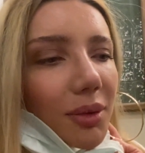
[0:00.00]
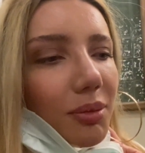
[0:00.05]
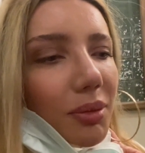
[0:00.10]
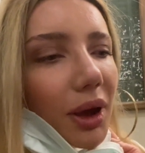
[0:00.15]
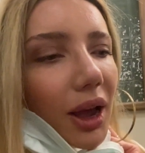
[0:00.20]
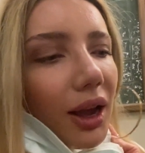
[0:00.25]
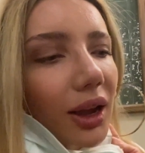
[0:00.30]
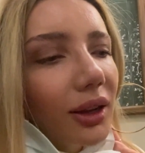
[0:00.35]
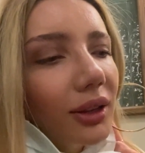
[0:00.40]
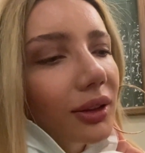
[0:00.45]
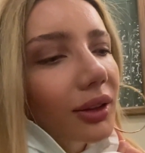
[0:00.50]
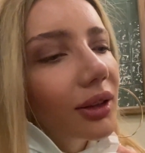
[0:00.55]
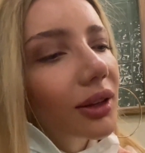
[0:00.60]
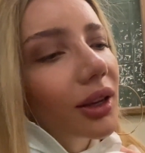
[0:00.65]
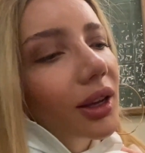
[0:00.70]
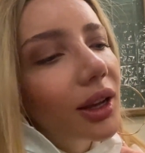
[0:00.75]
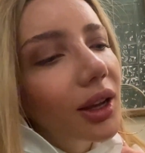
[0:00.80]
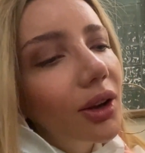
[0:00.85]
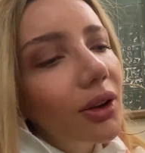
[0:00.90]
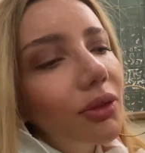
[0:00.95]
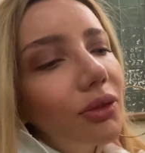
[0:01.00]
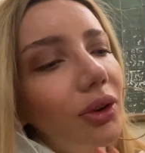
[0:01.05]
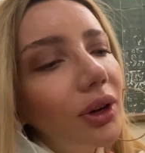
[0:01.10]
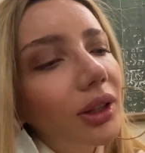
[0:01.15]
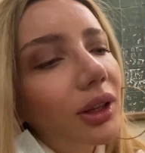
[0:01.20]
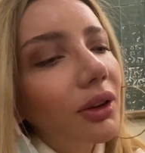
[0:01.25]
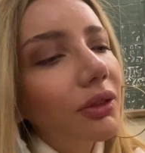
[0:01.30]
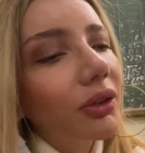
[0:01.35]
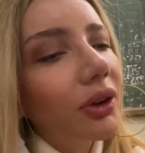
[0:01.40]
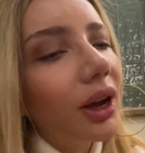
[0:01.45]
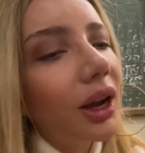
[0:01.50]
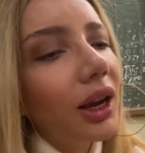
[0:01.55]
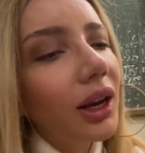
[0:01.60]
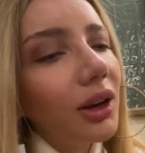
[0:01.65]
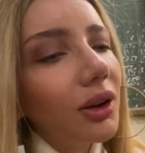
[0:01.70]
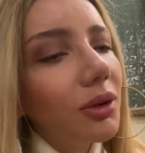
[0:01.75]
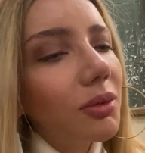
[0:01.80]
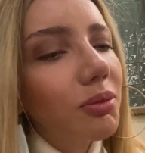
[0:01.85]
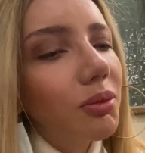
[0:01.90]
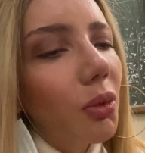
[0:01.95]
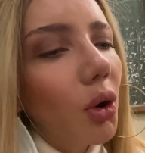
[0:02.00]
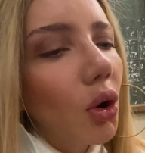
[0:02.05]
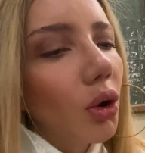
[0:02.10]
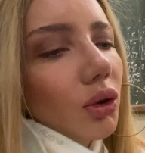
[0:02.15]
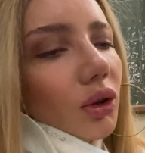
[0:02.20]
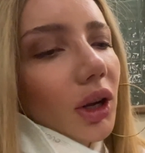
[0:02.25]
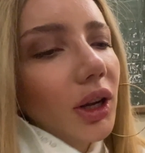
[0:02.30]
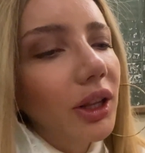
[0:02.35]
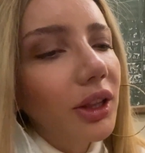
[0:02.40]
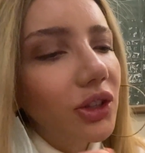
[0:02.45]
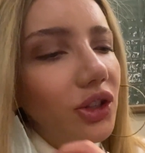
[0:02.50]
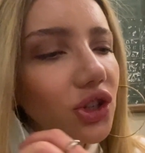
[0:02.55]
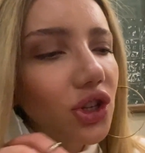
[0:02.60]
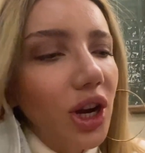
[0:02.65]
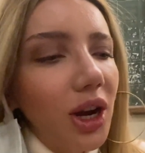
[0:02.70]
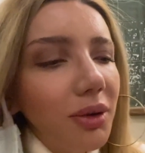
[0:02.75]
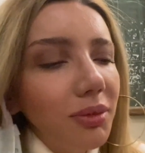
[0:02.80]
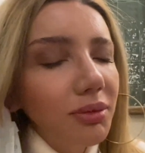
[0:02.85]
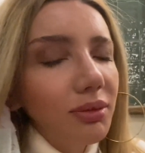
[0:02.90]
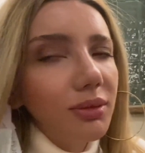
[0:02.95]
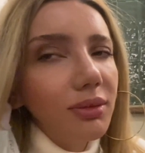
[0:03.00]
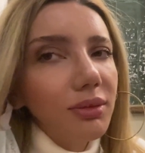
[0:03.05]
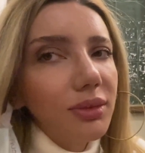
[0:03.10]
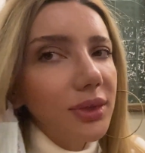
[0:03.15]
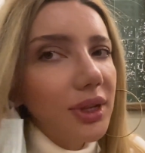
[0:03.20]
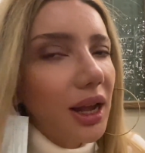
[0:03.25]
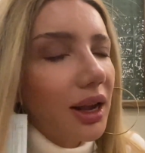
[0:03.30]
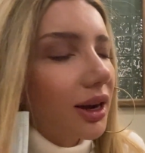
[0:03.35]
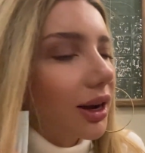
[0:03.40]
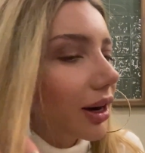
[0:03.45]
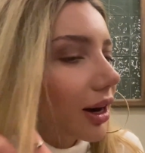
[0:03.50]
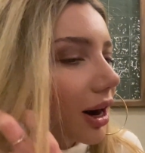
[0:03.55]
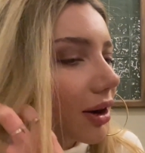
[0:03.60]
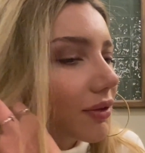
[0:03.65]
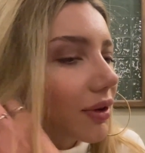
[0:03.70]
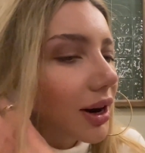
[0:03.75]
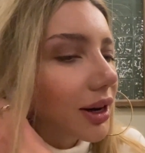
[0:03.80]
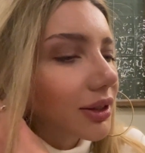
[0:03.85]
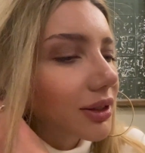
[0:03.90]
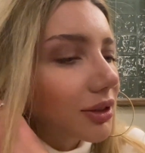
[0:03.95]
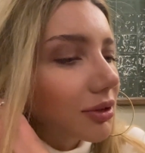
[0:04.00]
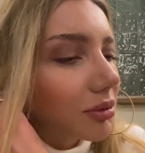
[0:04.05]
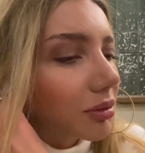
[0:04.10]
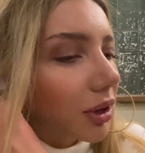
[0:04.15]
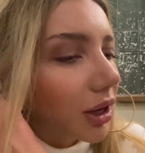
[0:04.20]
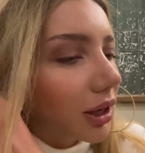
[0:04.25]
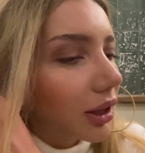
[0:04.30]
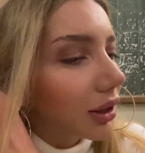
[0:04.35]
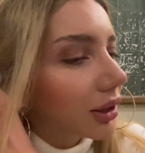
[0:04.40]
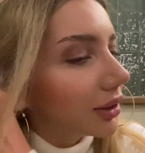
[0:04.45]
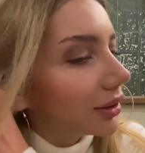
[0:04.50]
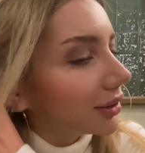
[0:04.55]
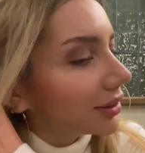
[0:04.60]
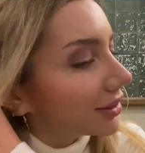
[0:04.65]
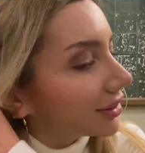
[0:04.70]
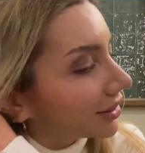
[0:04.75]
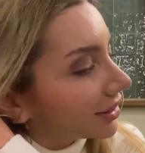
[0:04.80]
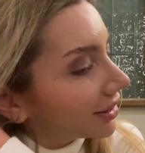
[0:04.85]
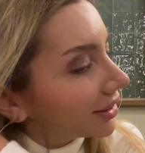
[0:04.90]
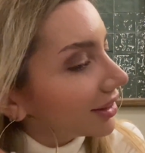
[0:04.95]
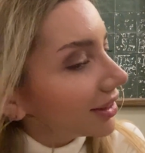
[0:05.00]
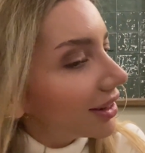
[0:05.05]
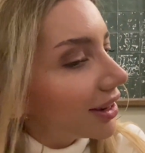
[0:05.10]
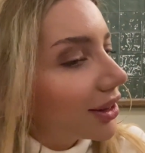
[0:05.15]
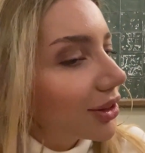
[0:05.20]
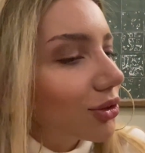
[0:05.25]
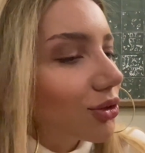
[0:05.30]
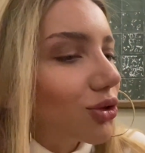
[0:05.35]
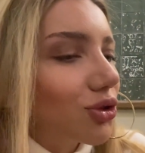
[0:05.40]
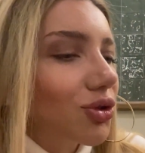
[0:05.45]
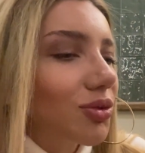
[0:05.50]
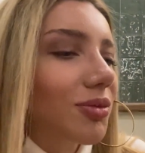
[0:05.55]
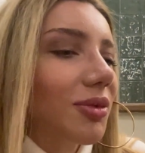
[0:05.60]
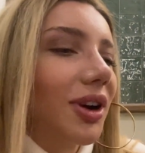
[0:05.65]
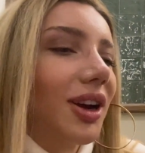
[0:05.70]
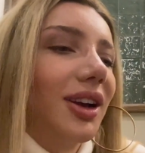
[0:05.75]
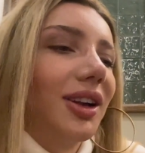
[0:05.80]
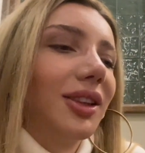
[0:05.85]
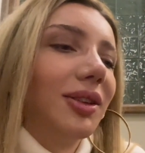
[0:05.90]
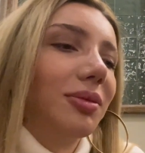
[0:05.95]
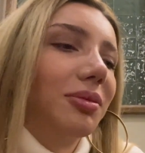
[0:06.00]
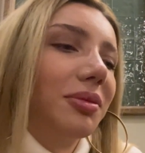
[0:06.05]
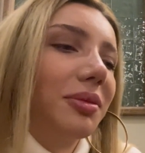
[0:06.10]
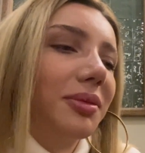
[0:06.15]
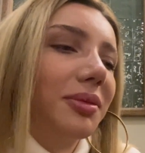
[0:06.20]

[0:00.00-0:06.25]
ben e, falafel bol alacağım. Sen karar verdin mi? Hadi düşün bakalım.